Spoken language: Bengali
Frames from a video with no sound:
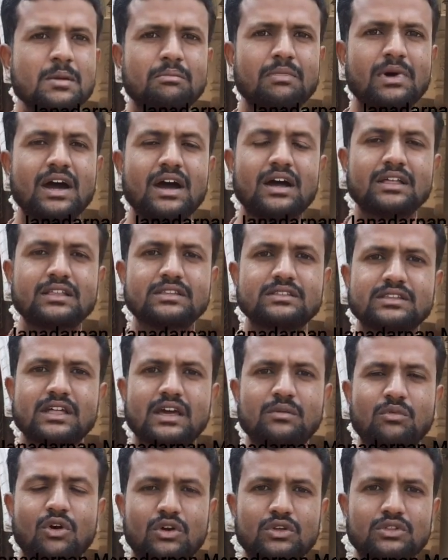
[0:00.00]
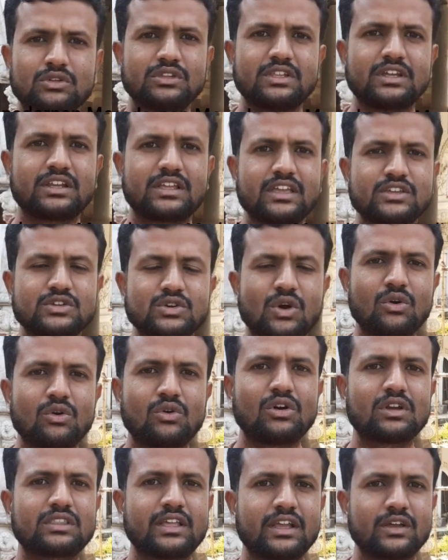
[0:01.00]
মা তার ভক্তদেরকে
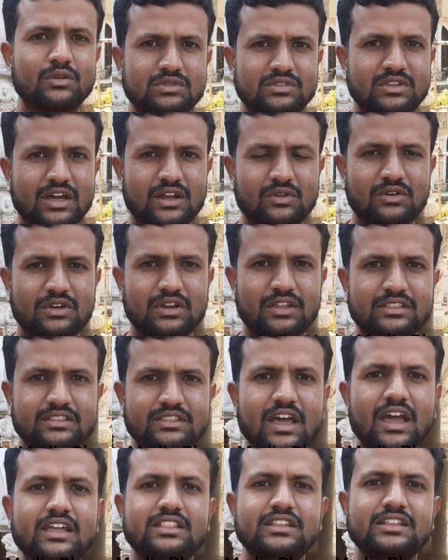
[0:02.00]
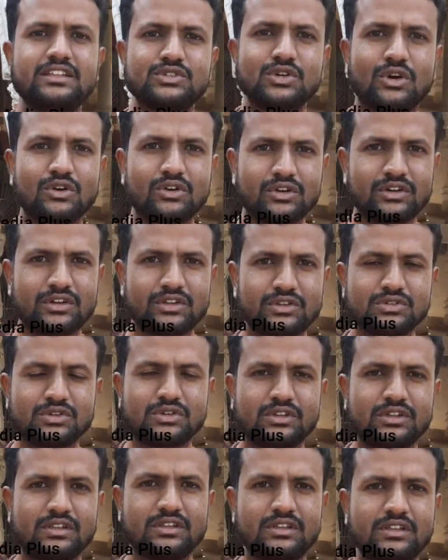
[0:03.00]
সংকট থেকে উদ্ধার করেন তাই তিনি
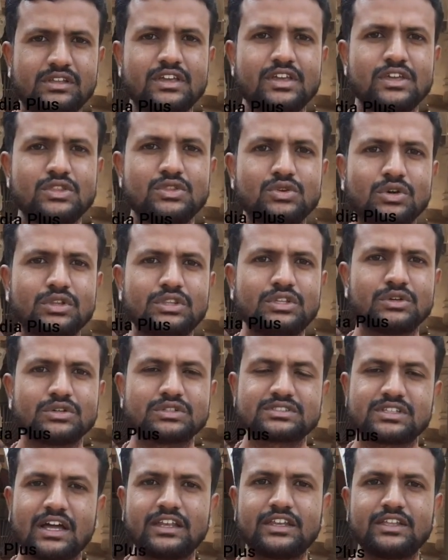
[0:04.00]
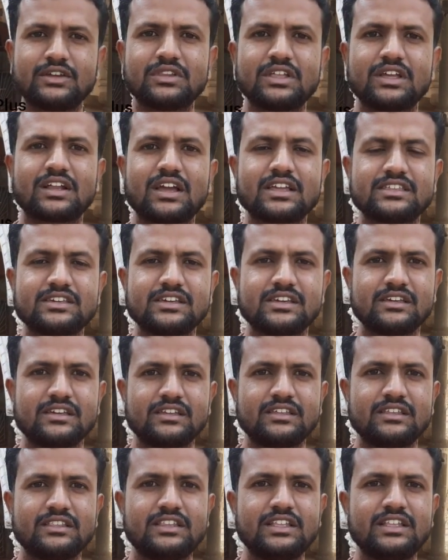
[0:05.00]
সংকটেশ্বরী যদিও স্থানীয়দের কাছে
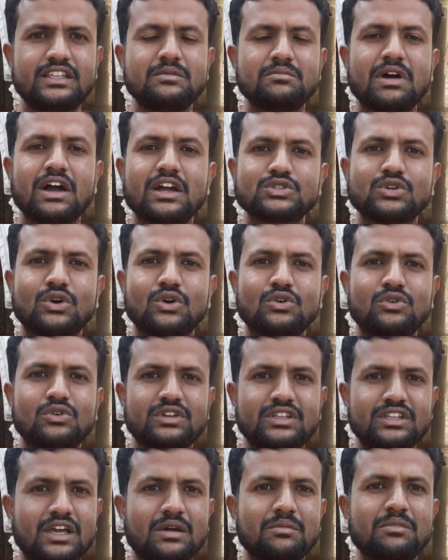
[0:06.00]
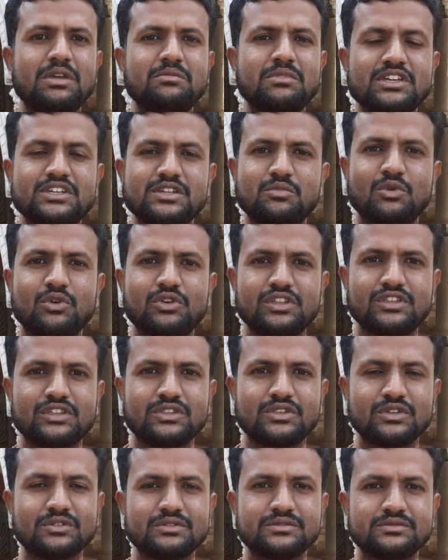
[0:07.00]
তিনি মা সংকটি নামেই বেশি
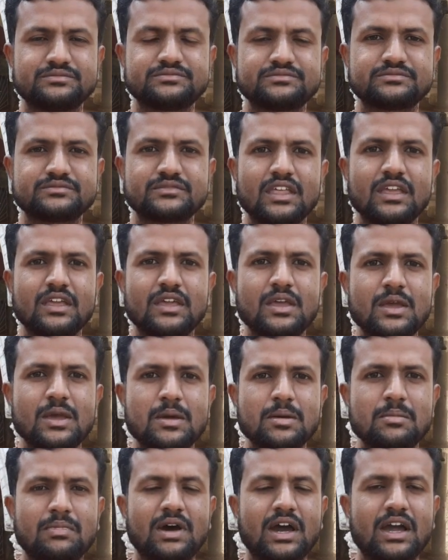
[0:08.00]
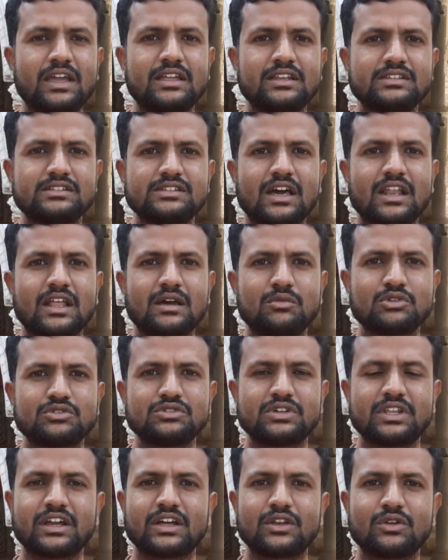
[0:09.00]
পরিচিত মায়ের সারা
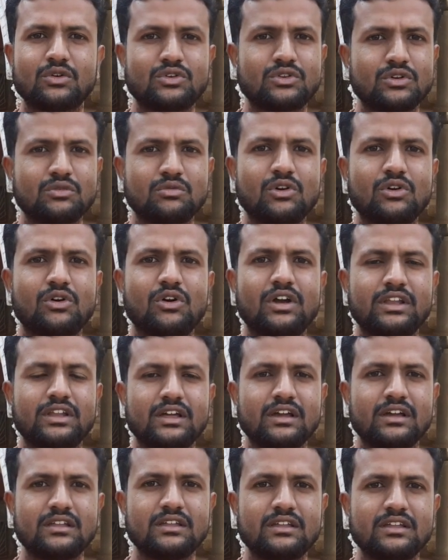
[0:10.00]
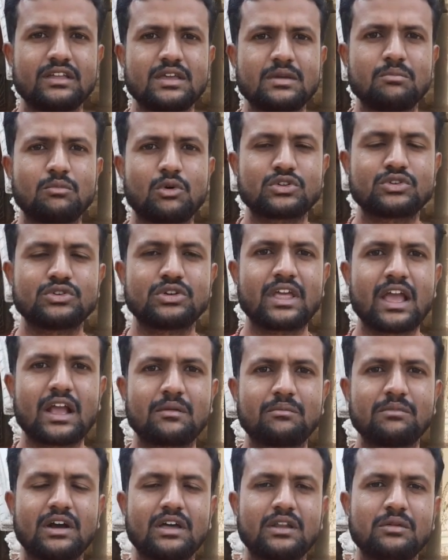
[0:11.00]
বছর এখানে অন্নভোগ হয় না বছরে
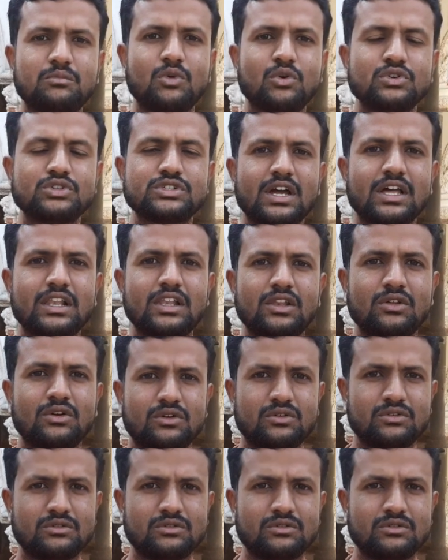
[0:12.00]
একবার কৌশাল্য